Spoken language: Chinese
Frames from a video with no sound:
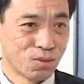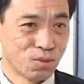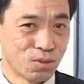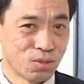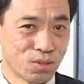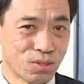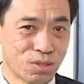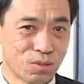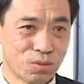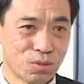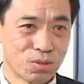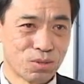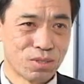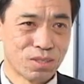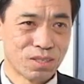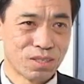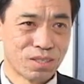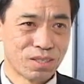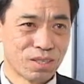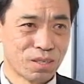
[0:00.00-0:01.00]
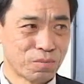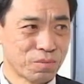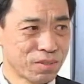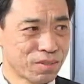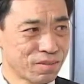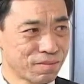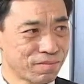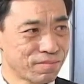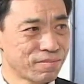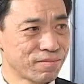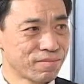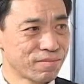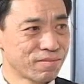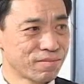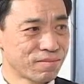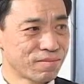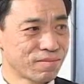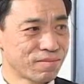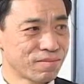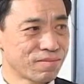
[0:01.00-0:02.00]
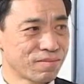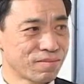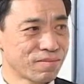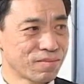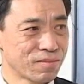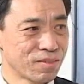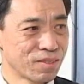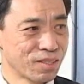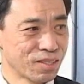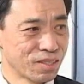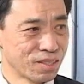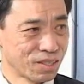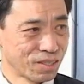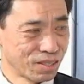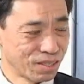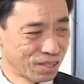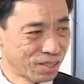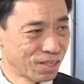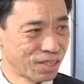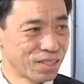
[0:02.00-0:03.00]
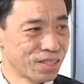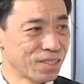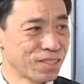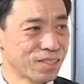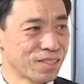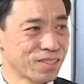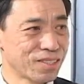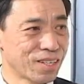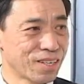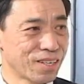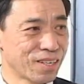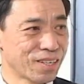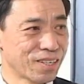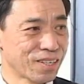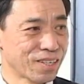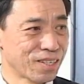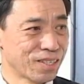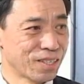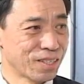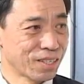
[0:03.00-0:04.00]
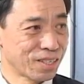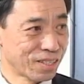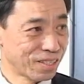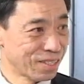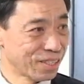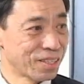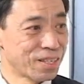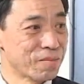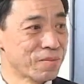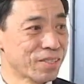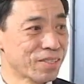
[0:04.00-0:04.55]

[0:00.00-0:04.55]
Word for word: 我觉得，我觉得跟他们，可以将来可能跟他